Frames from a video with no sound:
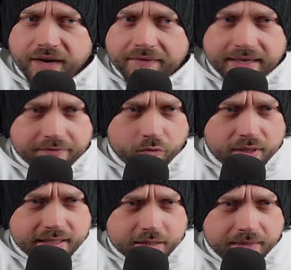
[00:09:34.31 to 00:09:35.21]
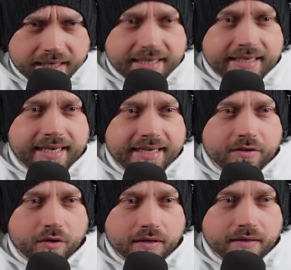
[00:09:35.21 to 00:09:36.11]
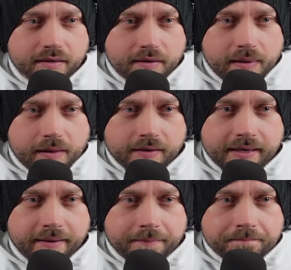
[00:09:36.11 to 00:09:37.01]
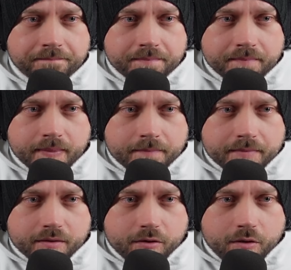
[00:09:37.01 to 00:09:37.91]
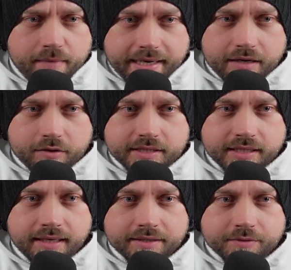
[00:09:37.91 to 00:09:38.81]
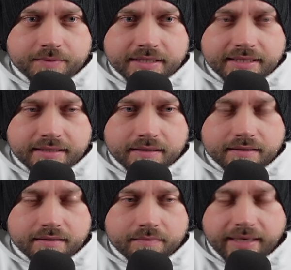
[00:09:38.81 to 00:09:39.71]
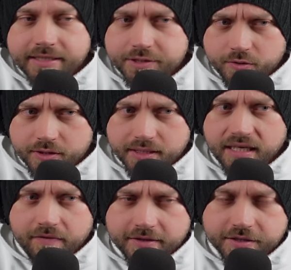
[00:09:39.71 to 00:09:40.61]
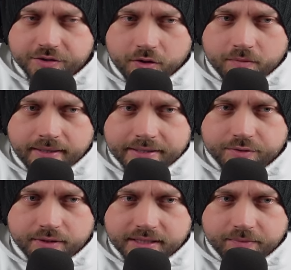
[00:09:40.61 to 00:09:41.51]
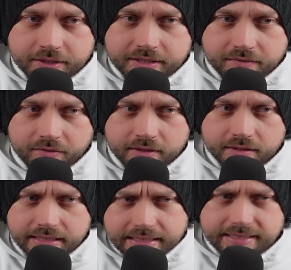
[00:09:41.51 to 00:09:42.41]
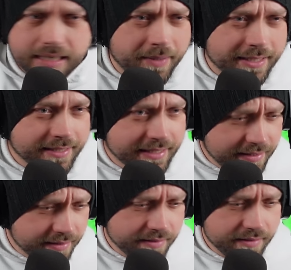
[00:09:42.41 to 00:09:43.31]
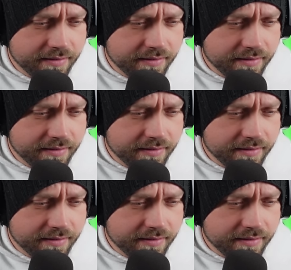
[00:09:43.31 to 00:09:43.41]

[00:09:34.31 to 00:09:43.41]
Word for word: War, war, wo ist das fucking King Kong? Okay, um Mecha-Godzilla zu besiegen. Meinst du Godzilla vs. Kong, meinst du aus dem Monsterverse? Ist das da passiert?